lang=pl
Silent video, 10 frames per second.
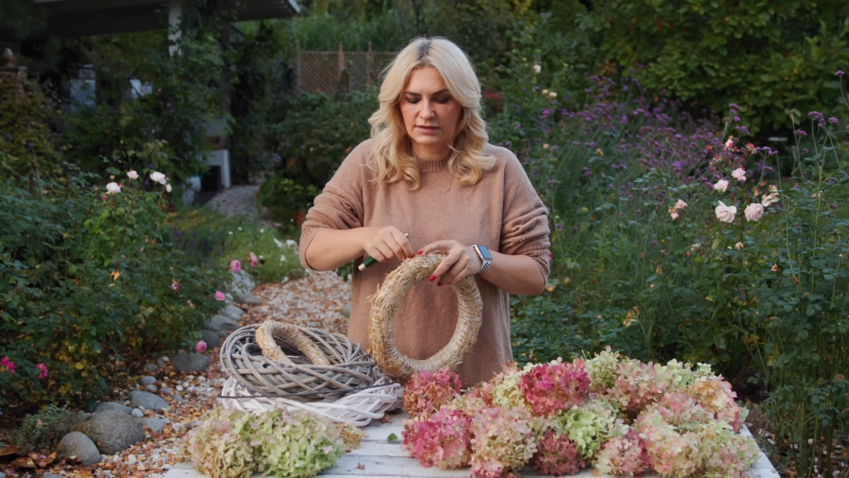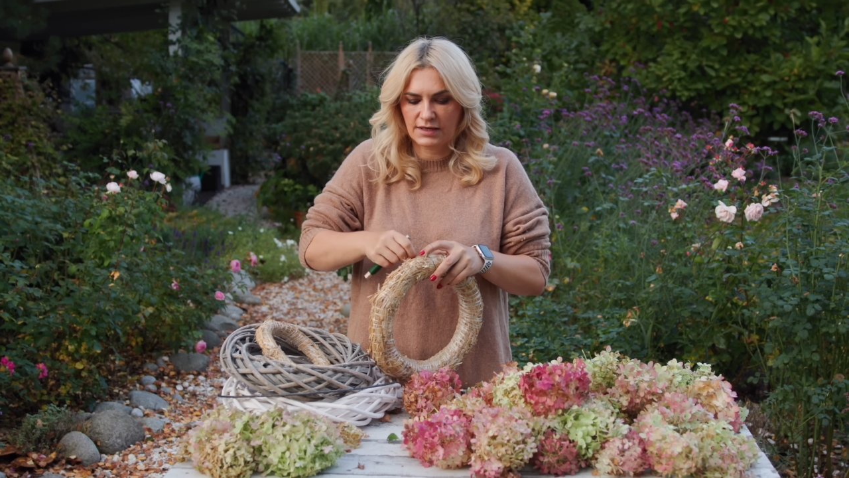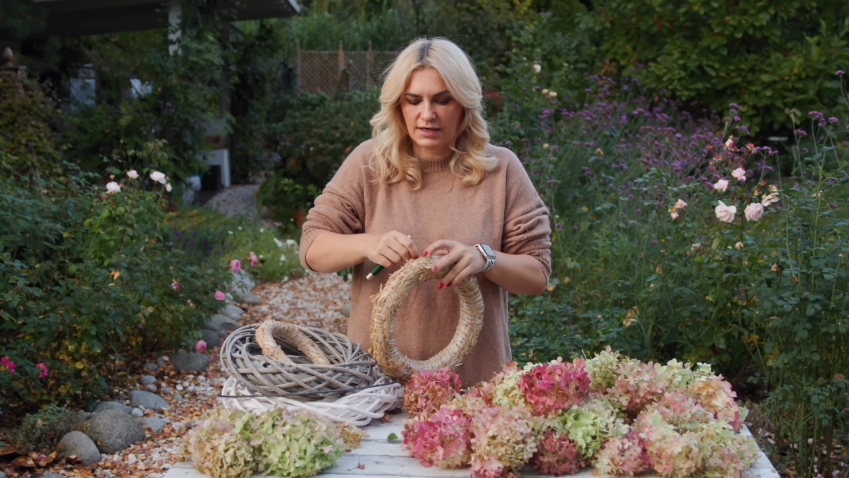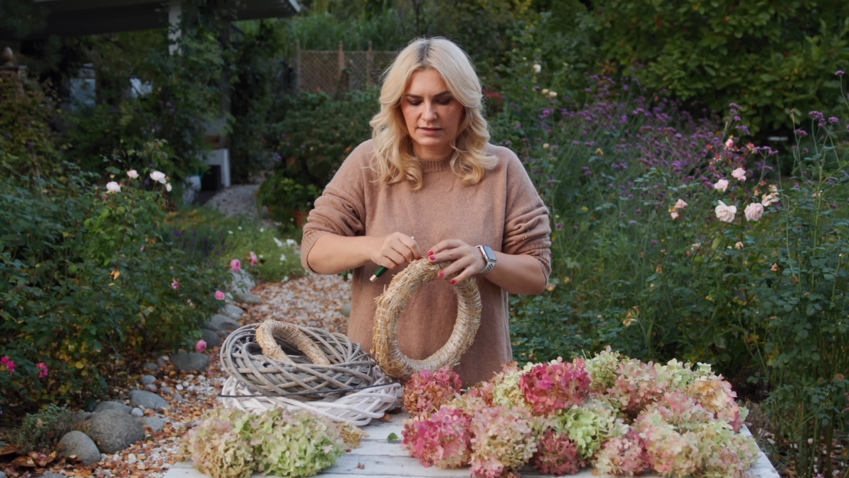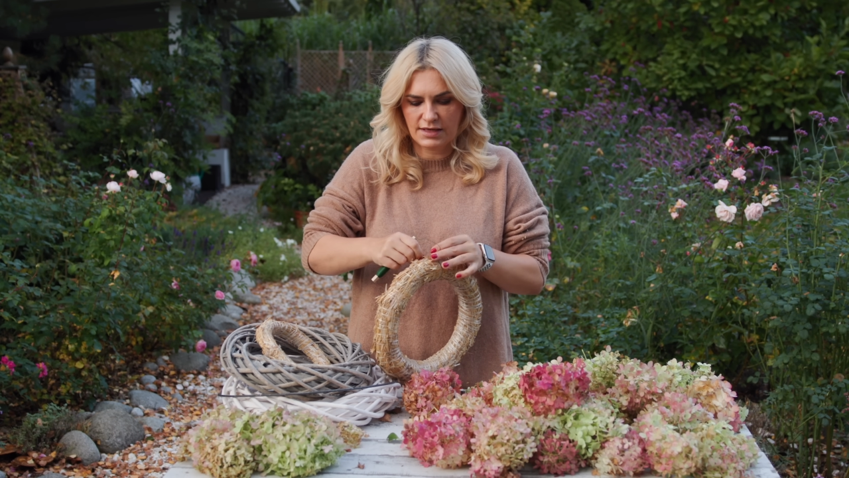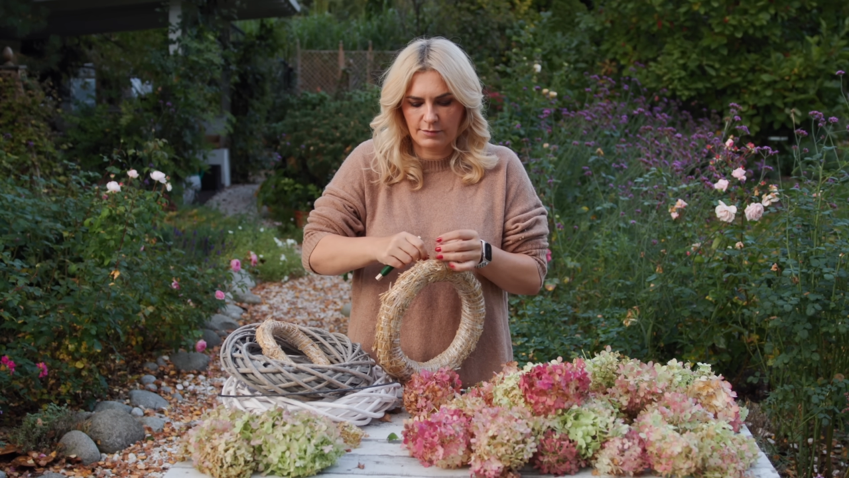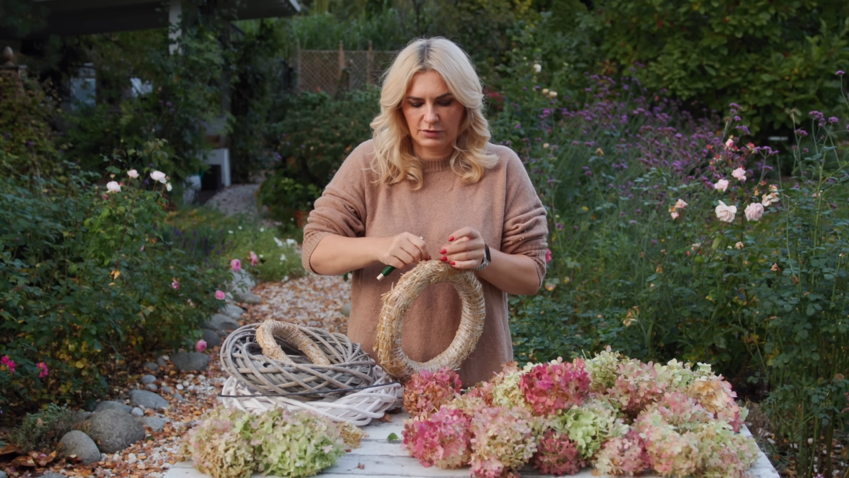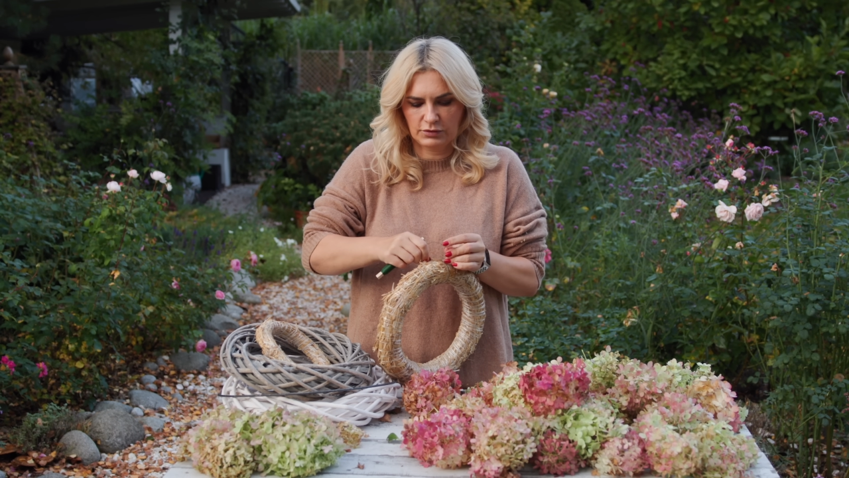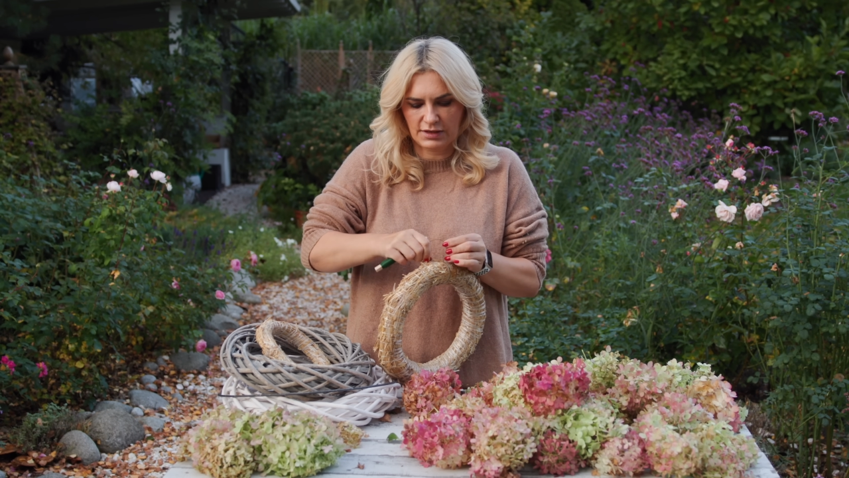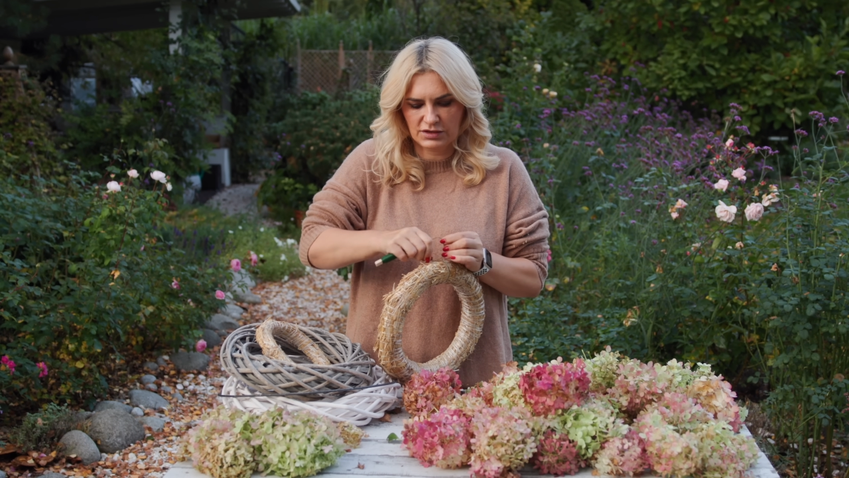
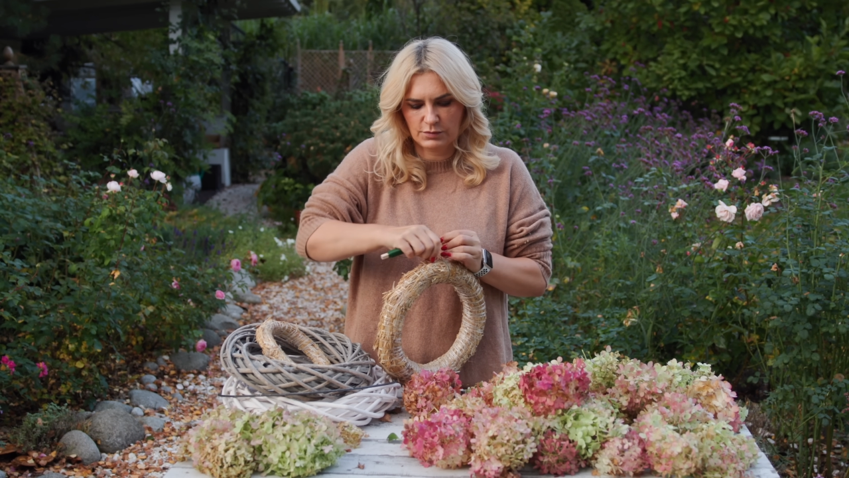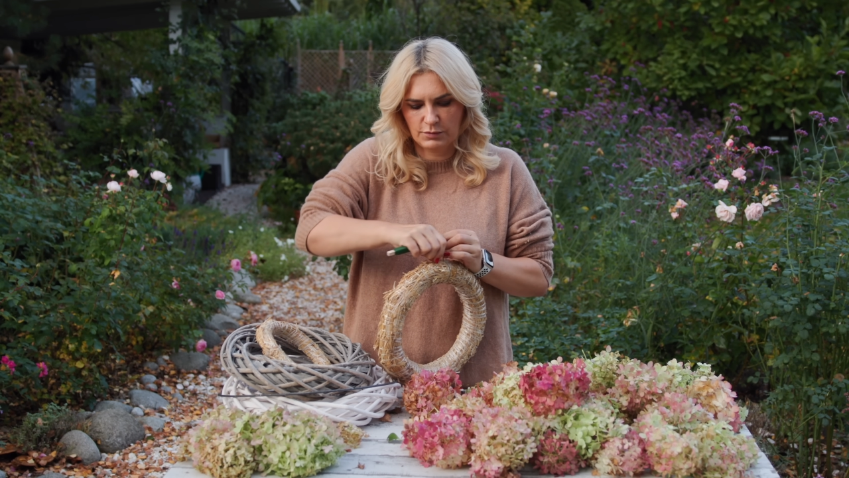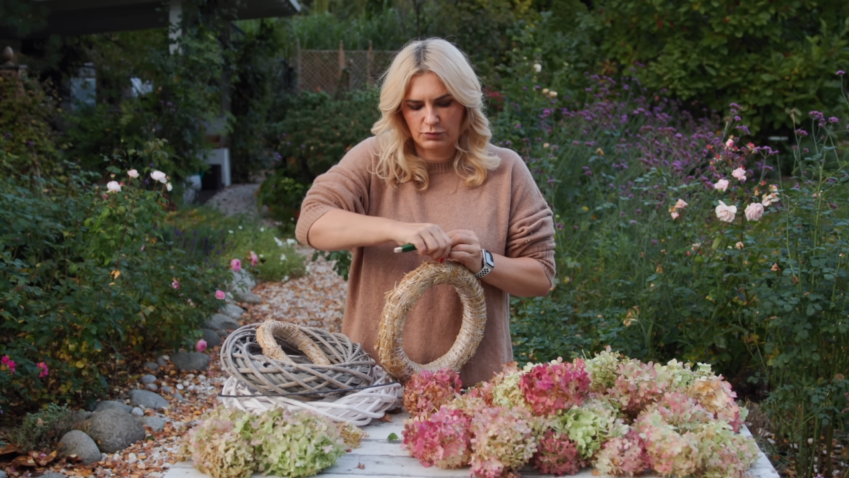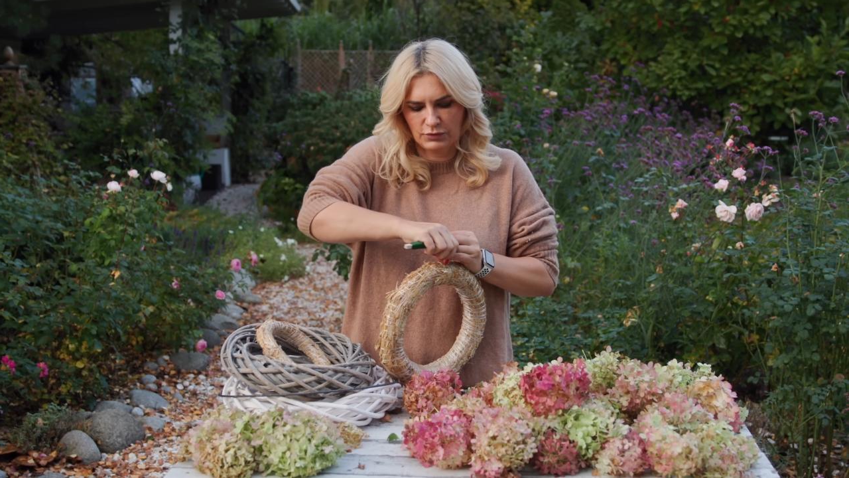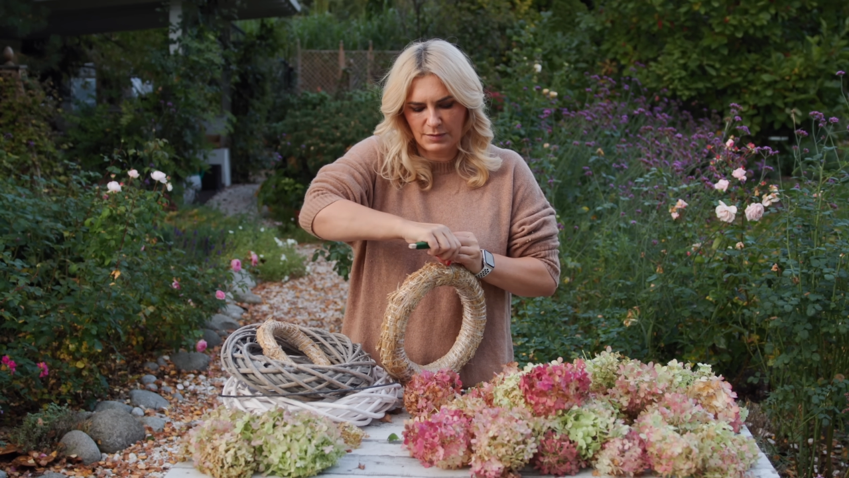skręcamy go tak, żeby był